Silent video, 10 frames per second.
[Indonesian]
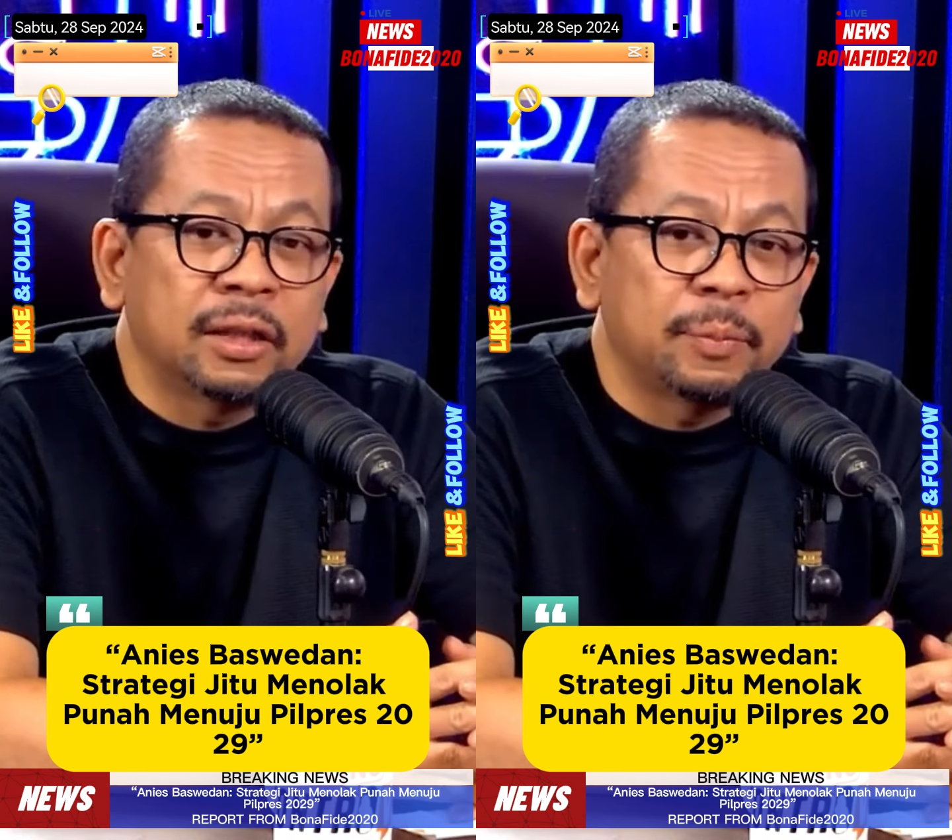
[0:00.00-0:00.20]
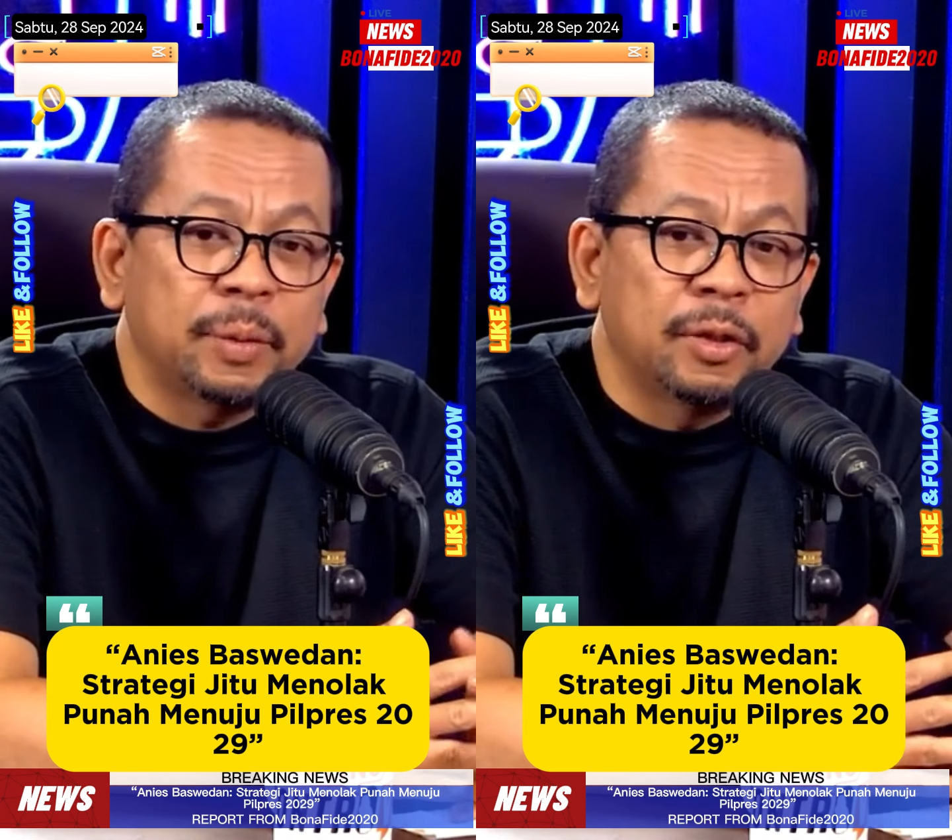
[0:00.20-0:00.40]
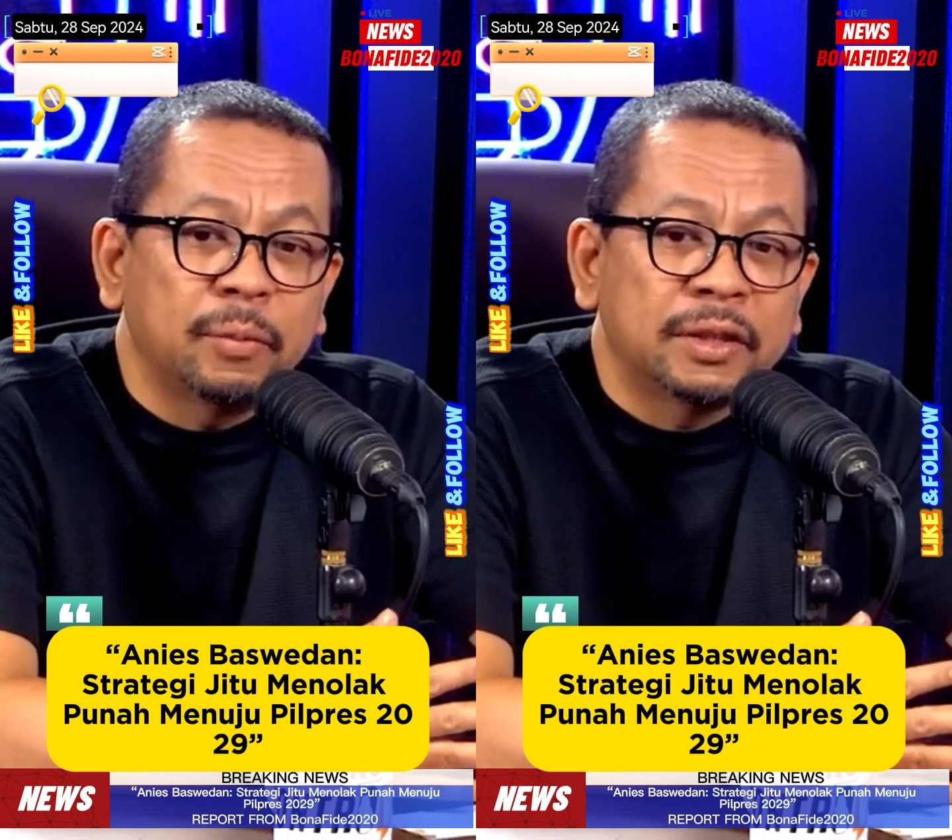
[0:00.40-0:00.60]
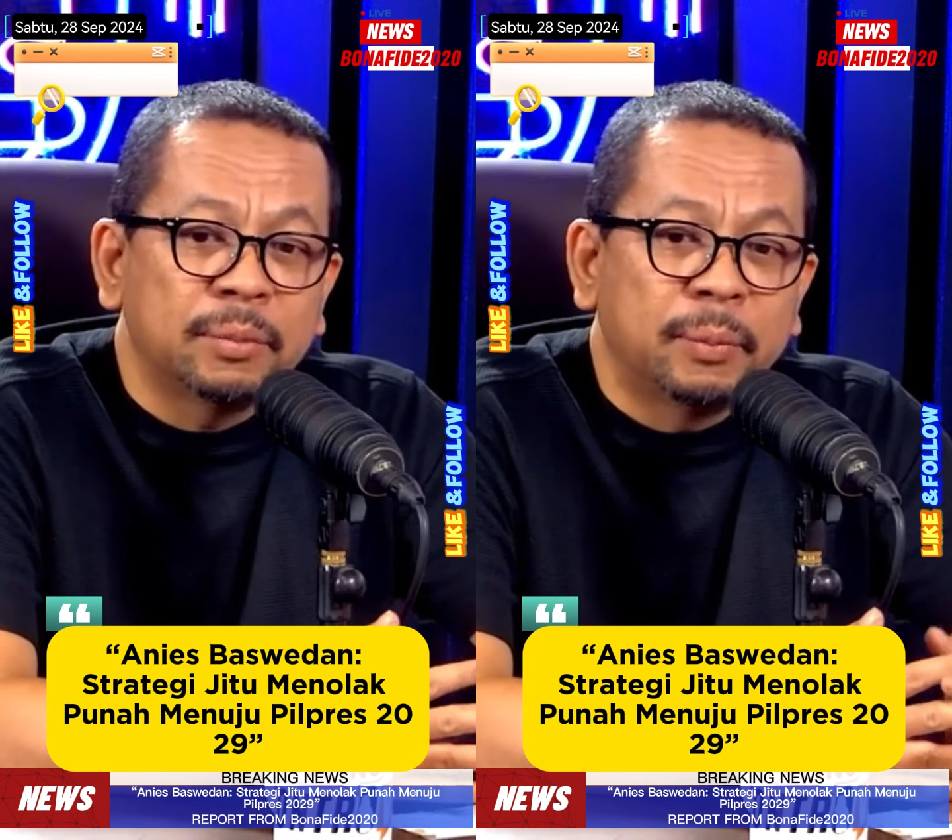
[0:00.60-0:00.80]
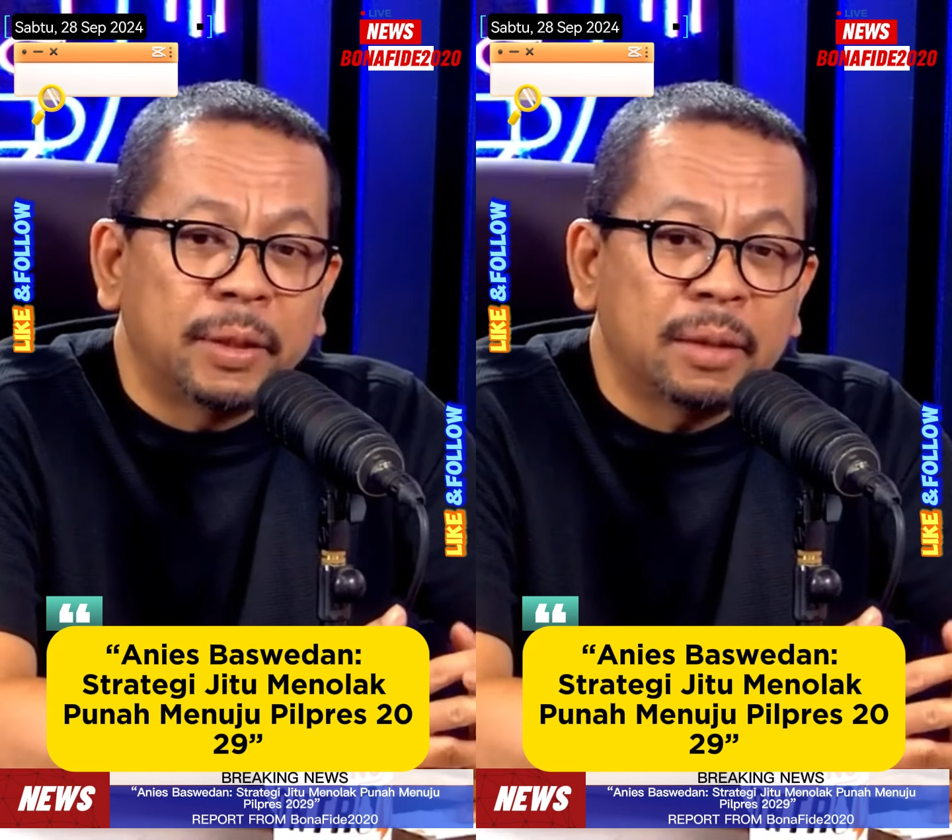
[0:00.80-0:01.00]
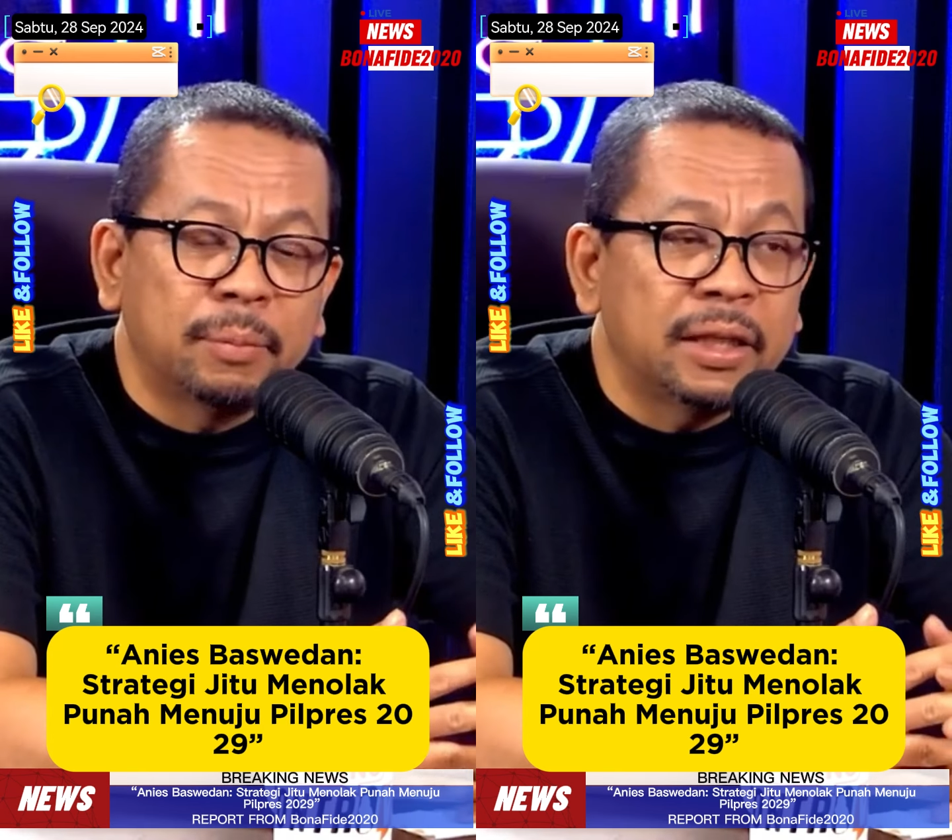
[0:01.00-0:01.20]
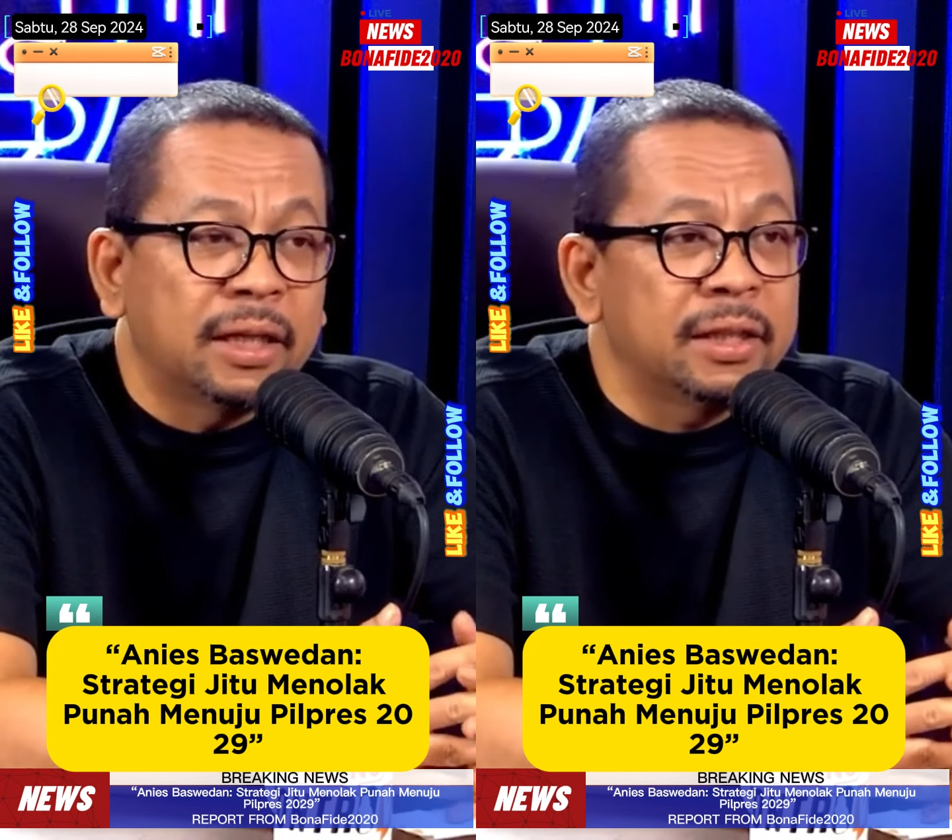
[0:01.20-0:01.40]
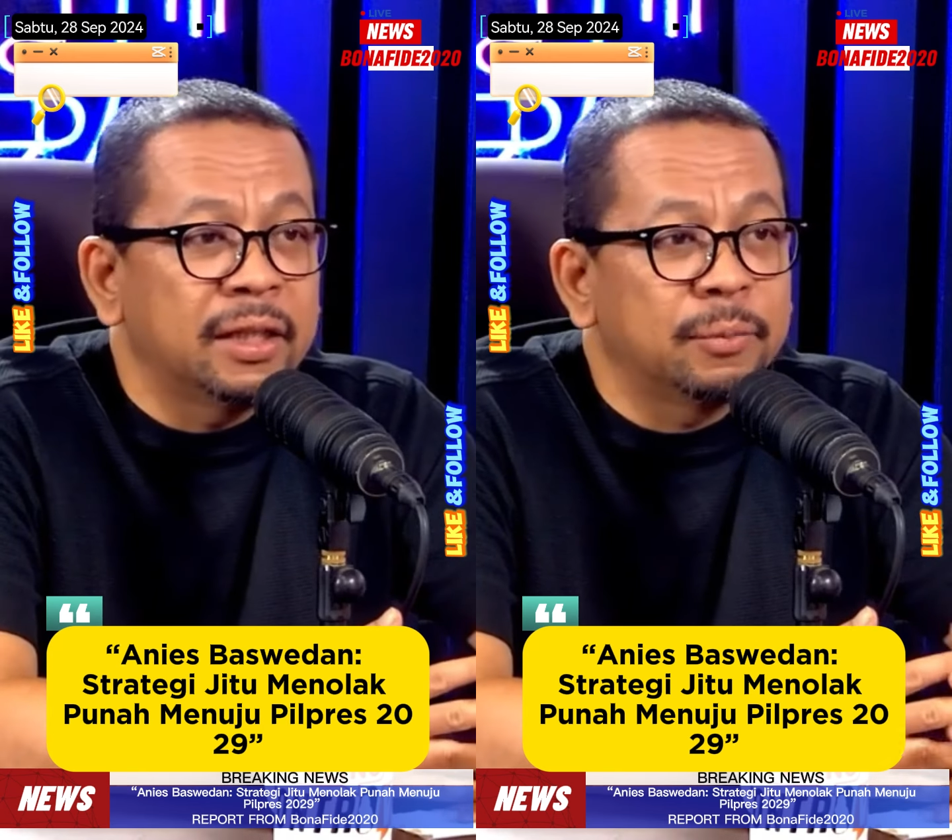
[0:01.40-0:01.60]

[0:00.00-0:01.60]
tetapi beliau masih membayang-bayangi